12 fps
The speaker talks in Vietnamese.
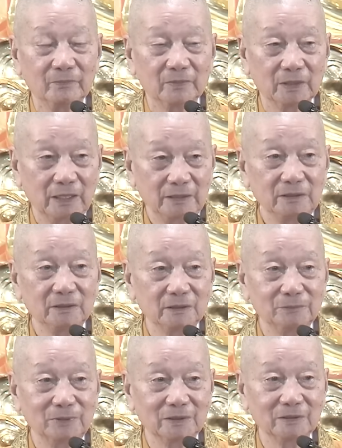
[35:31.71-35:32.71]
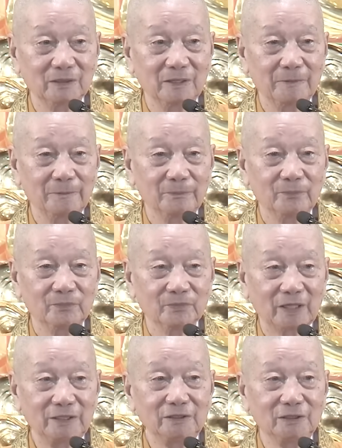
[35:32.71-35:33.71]
Thấy được Đức Phật,
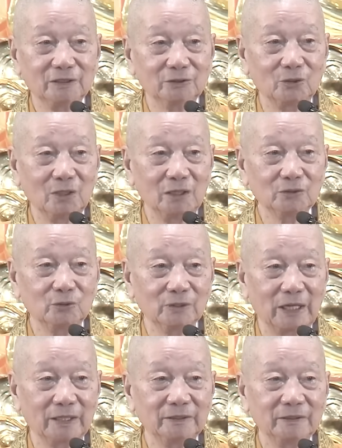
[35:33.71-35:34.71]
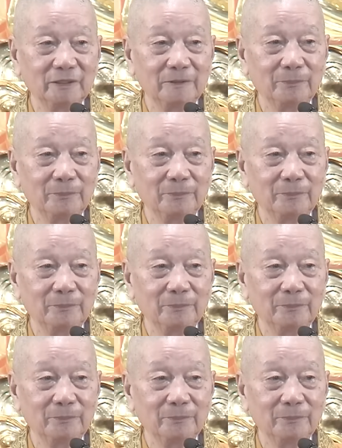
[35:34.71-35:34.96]
thấy được cái chỗ ở của Ngài,